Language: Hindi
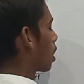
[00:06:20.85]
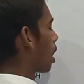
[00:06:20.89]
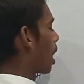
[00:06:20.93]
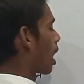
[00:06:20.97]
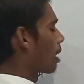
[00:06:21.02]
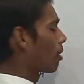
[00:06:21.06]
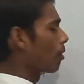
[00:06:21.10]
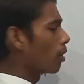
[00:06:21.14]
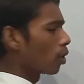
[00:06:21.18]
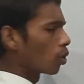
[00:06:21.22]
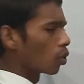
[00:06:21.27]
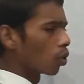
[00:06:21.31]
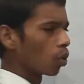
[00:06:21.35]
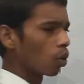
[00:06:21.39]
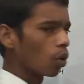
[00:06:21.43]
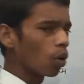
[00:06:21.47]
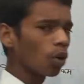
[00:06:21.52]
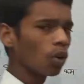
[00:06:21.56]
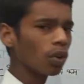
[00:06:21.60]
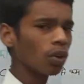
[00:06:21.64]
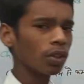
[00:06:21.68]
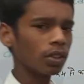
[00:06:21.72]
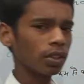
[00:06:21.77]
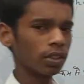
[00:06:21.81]
कार्बन
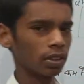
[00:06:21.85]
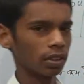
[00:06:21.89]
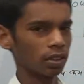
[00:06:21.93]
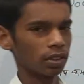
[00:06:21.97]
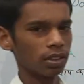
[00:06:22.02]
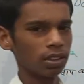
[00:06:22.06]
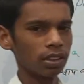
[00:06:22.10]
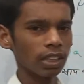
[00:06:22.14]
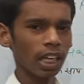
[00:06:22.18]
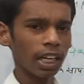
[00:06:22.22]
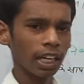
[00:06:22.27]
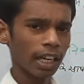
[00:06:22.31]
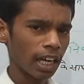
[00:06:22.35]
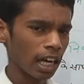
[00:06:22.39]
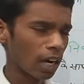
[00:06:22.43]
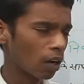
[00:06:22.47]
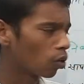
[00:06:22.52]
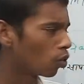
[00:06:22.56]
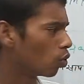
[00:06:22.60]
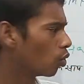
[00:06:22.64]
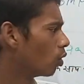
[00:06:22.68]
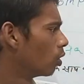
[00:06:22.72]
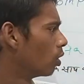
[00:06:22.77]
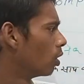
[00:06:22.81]
हो या ना
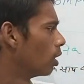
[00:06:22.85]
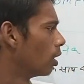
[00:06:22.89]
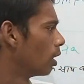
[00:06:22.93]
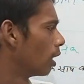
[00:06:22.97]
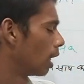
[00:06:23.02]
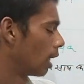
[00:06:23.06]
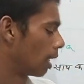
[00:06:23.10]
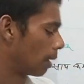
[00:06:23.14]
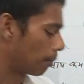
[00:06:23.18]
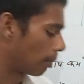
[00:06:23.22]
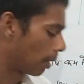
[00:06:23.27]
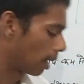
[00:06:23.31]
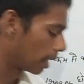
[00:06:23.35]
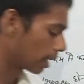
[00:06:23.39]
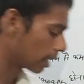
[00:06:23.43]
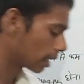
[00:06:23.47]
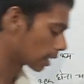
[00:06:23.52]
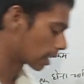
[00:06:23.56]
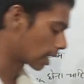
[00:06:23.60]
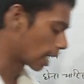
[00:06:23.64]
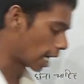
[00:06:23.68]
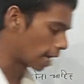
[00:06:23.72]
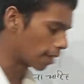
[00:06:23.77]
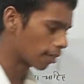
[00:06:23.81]
हो पर
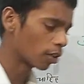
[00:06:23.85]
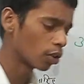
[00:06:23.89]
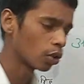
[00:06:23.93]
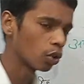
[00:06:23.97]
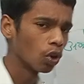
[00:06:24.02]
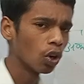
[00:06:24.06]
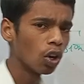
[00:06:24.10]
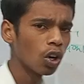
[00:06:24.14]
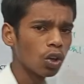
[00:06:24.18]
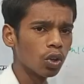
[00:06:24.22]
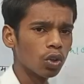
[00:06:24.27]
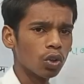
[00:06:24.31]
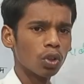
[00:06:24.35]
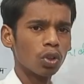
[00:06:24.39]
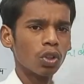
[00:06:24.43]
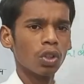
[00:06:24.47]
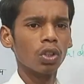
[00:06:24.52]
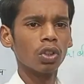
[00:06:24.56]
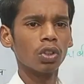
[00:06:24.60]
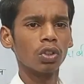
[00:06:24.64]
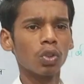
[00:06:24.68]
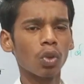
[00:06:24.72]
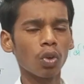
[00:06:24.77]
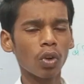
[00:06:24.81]
लेकिन कार्बन हो
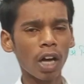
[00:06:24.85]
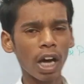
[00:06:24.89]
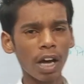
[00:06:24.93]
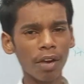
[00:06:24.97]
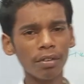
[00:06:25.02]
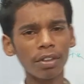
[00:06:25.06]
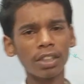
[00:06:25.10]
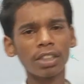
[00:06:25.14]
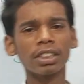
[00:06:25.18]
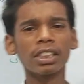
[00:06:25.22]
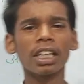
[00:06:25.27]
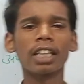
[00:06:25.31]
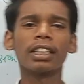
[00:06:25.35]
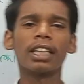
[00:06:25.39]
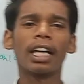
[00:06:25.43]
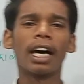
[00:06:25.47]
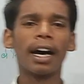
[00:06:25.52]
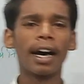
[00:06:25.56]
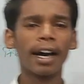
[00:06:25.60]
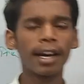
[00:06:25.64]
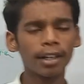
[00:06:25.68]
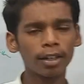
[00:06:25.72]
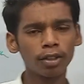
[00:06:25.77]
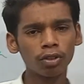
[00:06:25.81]
तो कार्बन के
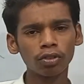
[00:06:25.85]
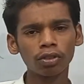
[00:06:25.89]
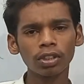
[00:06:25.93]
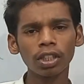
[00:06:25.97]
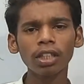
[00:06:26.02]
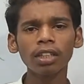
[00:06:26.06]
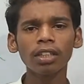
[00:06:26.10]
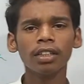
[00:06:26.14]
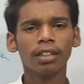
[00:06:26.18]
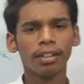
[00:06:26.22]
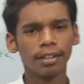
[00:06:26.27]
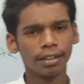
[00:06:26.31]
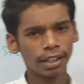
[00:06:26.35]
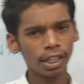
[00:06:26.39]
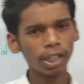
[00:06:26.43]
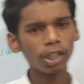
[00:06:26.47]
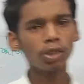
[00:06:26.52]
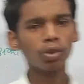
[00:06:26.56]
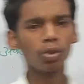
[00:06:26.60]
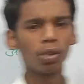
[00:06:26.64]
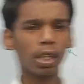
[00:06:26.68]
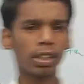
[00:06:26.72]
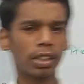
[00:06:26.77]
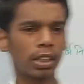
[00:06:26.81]
साथ हाइड्रोजन
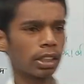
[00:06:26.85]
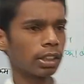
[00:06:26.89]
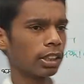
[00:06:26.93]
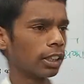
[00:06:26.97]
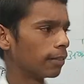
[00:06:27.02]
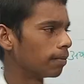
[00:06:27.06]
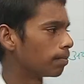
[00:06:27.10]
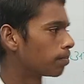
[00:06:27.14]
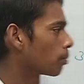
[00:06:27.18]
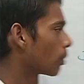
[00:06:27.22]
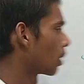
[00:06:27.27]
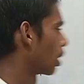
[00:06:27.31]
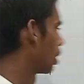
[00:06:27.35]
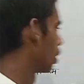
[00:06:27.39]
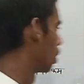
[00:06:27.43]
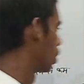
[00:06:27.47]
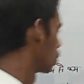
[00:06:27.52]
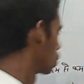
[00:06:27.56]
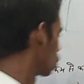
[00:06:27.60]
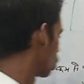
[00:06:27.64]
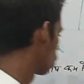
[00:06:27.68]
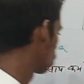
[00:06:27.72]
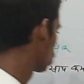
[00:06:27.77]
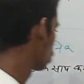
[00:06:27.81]
नहीं जुड़ना चाहिए
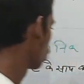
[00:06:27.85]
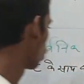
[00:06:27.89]
तो